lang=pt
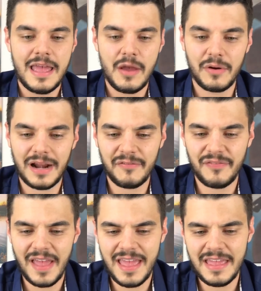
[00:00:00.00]
Eu
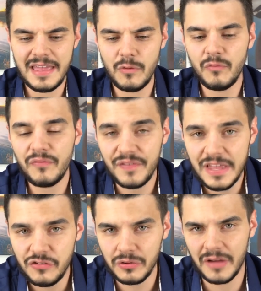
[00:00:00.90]
gravei um
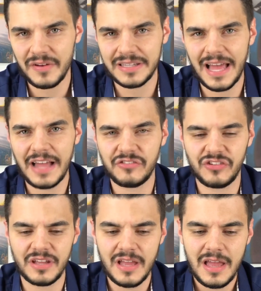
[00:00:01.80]
vídeo, na
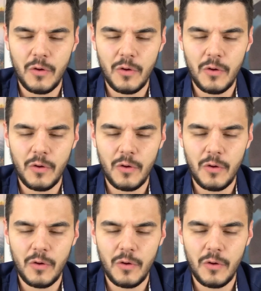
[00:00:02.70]
verdade.